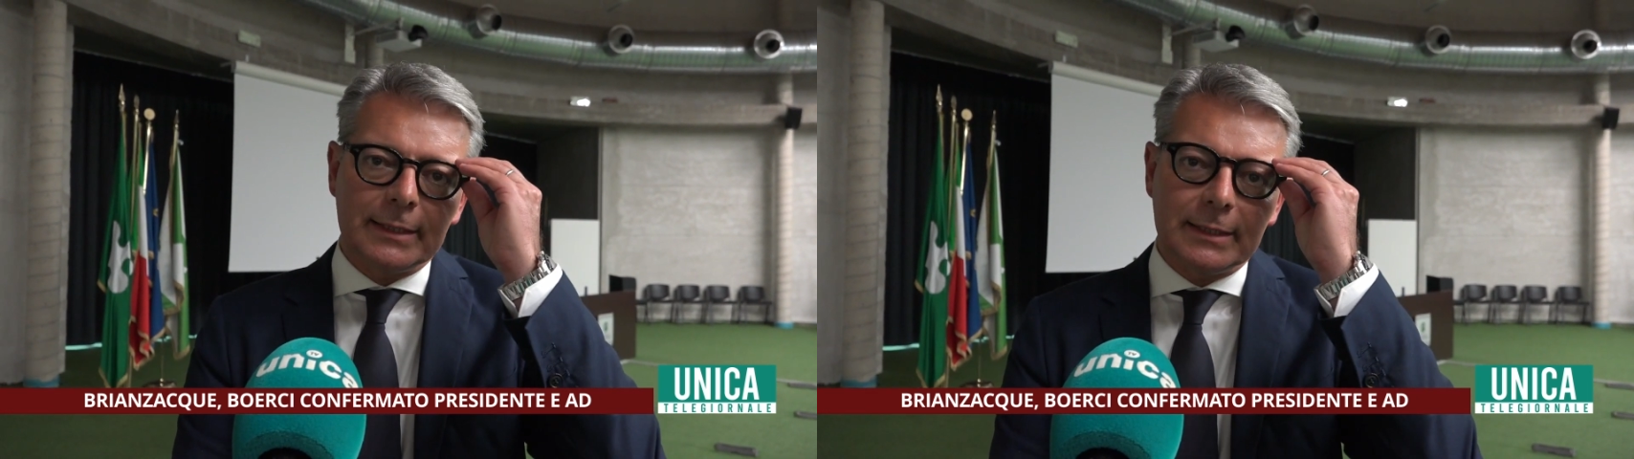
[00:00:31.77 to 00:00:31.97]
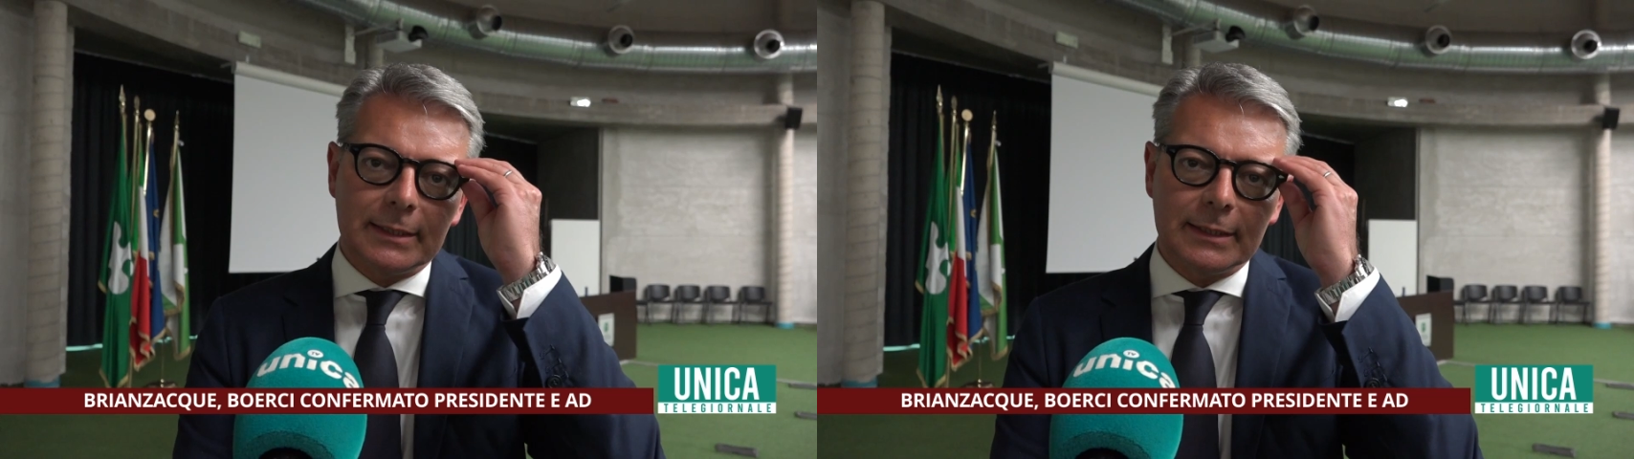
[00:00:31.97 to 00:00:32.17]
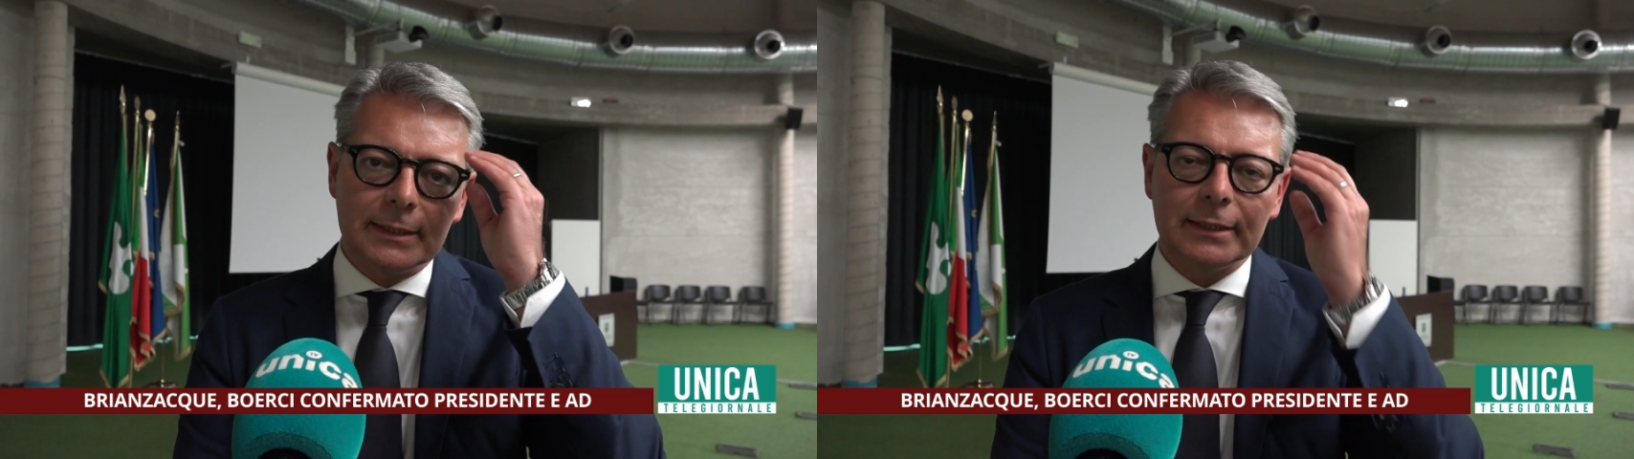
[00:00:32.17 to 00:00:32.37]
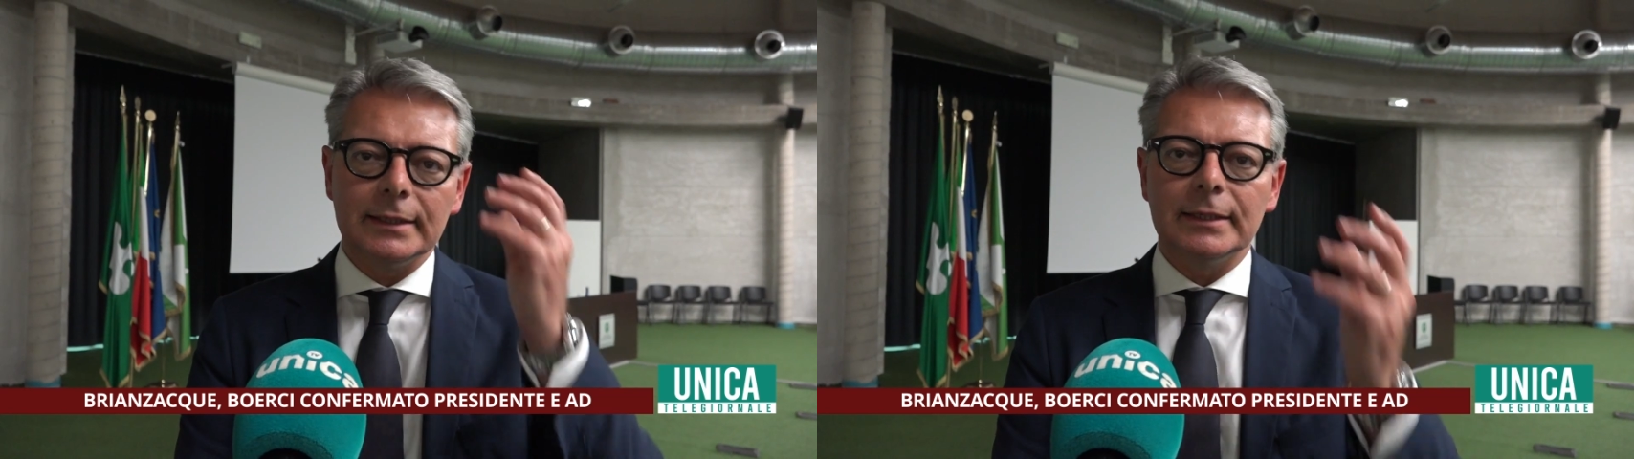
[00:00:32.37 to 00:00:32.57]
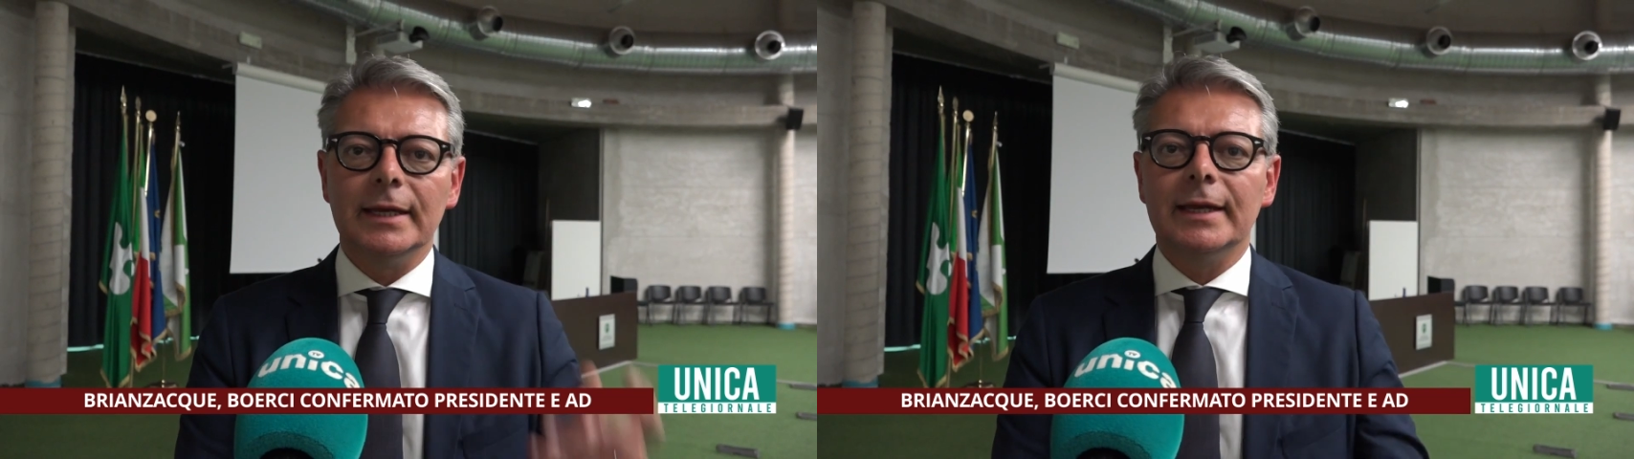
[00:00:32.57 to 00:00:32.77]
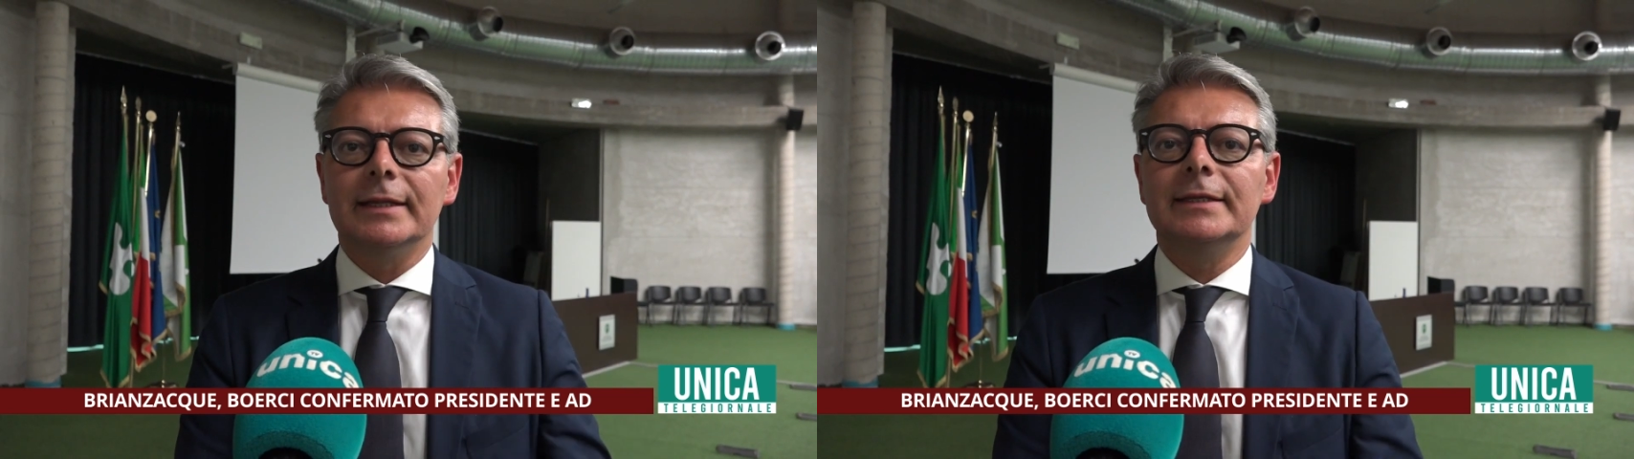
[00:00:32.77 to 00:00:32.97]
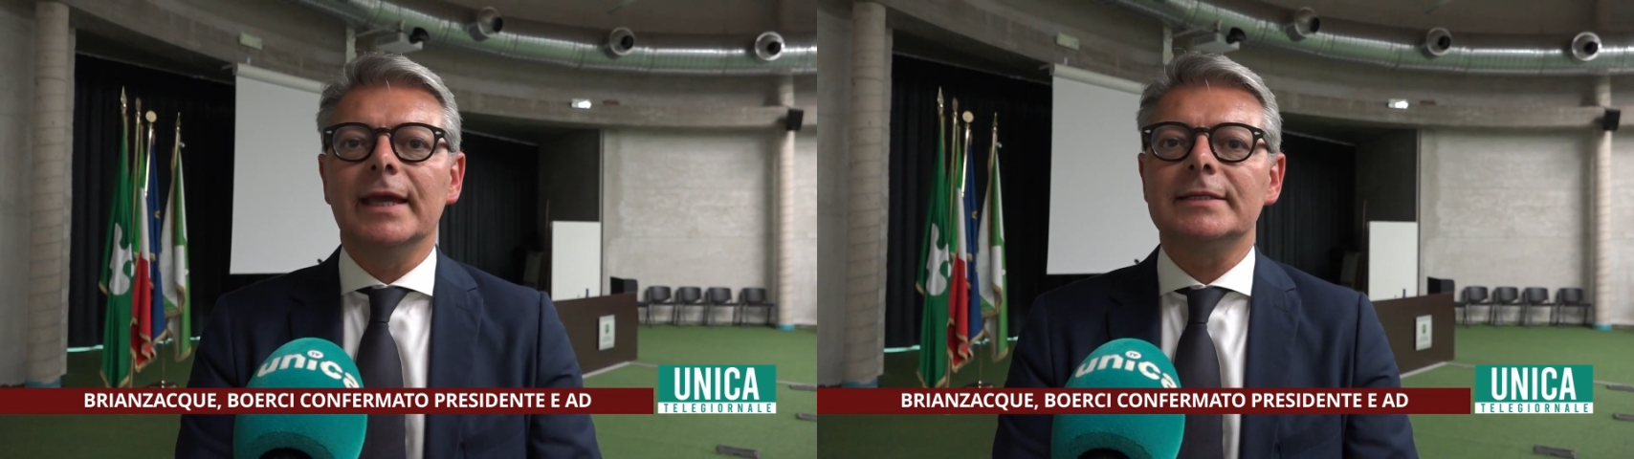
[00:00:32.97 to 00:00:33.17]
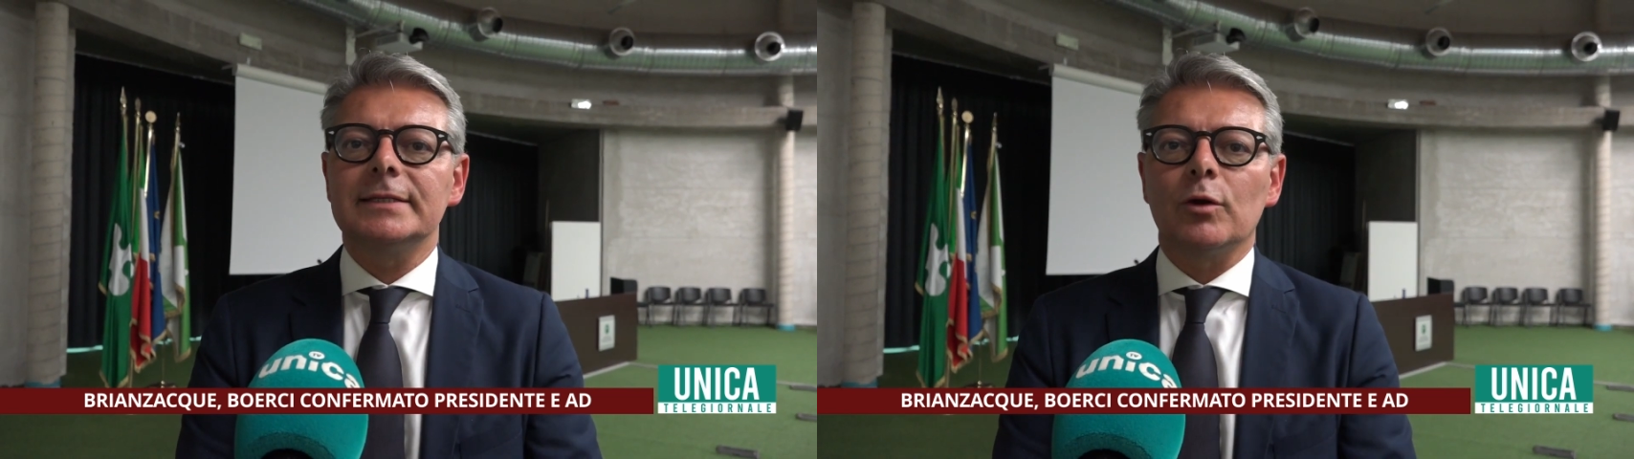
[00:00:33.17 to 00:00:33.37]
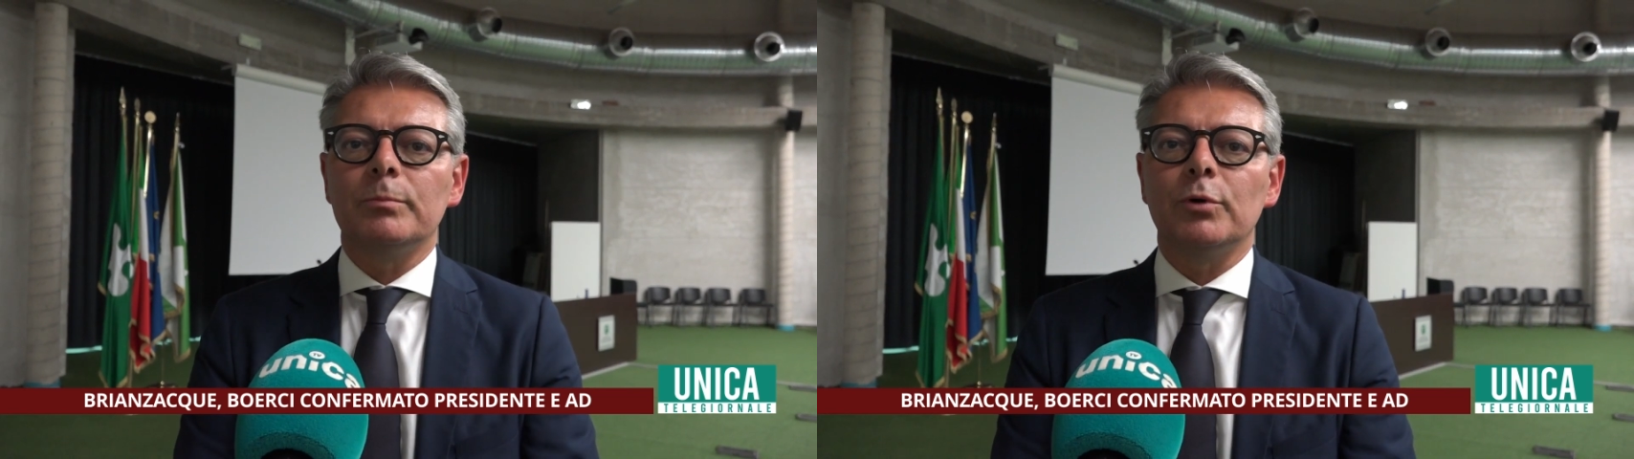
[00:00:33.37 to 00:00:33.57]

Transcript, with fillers: di, di, essere un